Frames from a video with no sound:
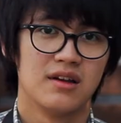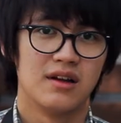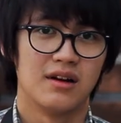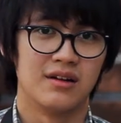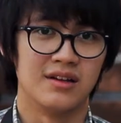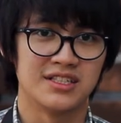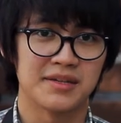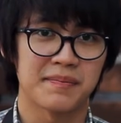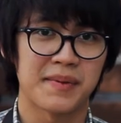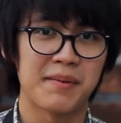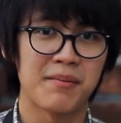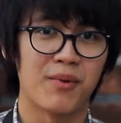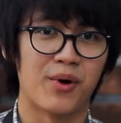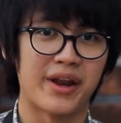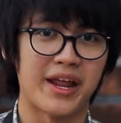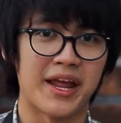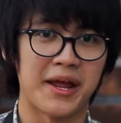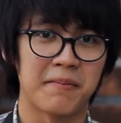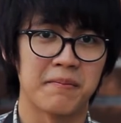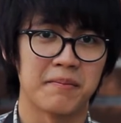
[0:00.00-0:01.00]
หรือจะเป็นโหม
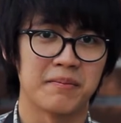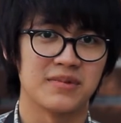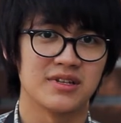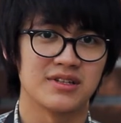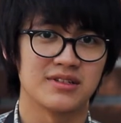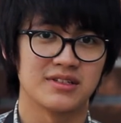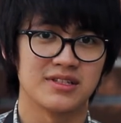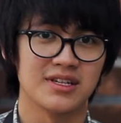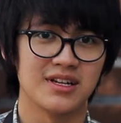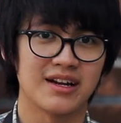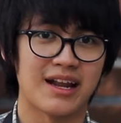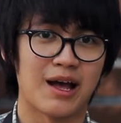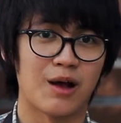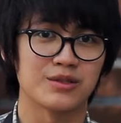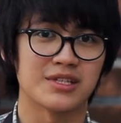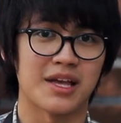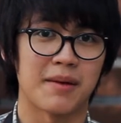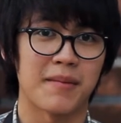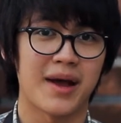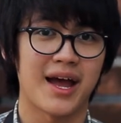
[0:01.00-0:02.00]
ด M ซึ่งเรา
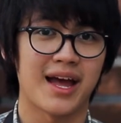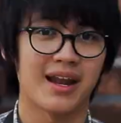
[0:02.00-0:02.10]
สามา